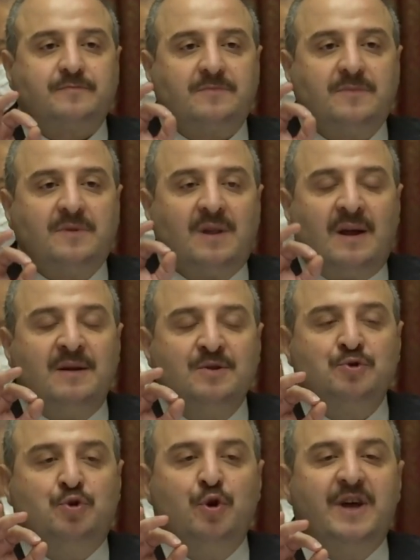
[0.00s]
Lütfen
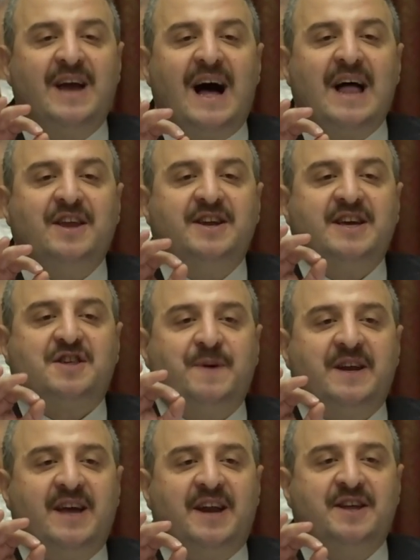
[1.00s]
böyle Dünyanın bir
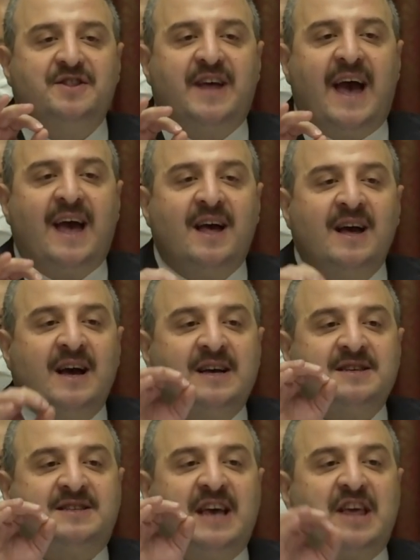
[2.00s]
böyle bir usulümüz
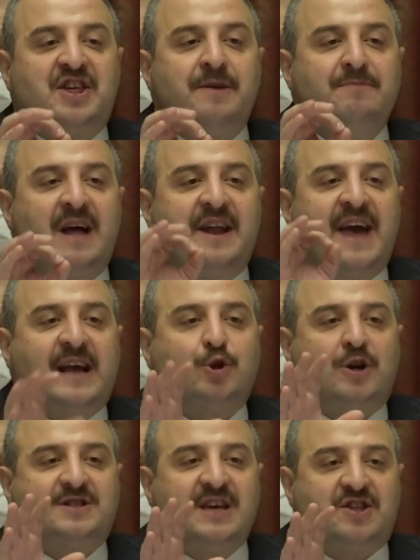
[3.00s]
yok. Lütfen. Seçimle
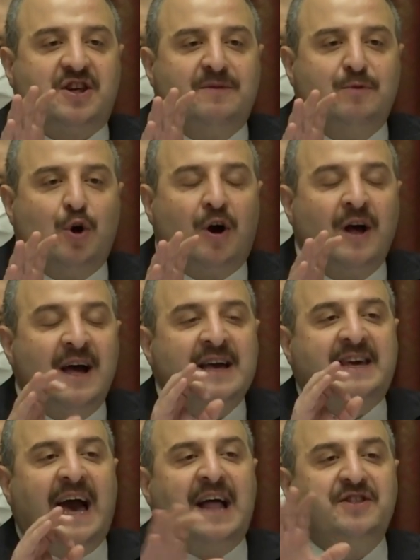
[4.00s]
rektör seçilmiyor.
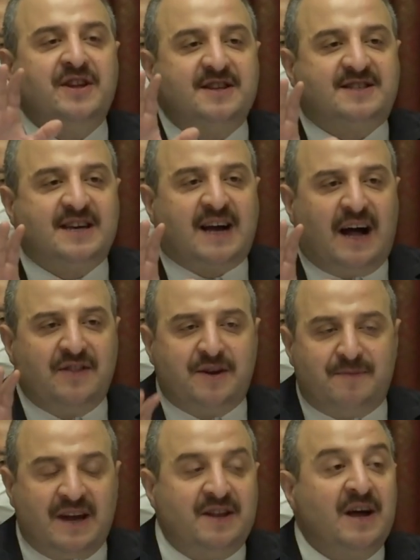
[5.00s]
Kendinizi
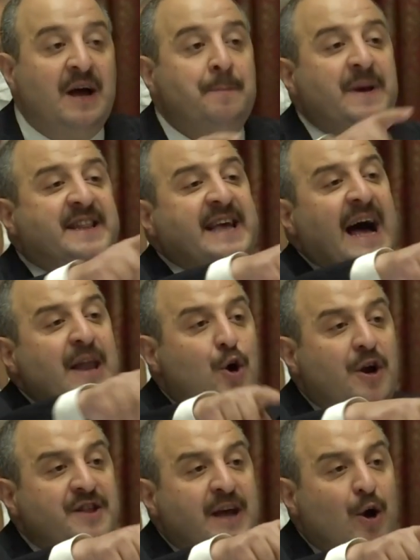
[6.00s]
kandırmayın. Bir tane
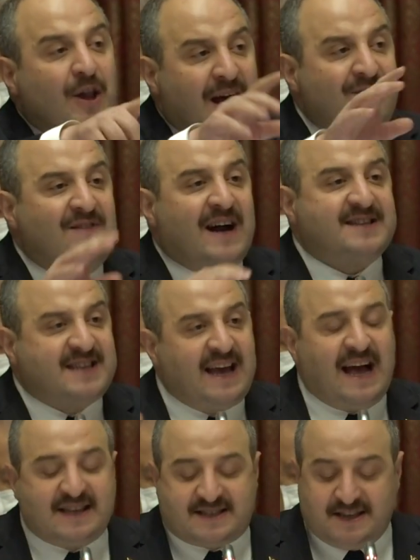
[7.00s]
örneği olan varsa
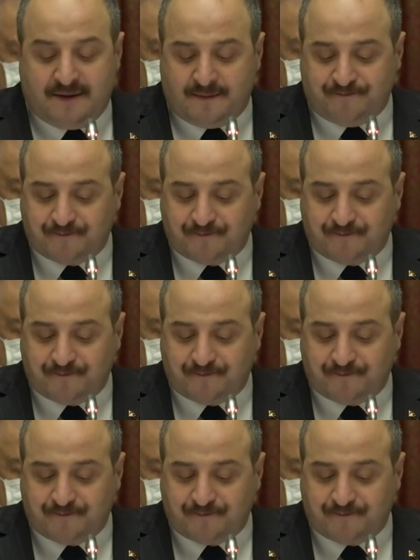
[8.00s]
gelsin.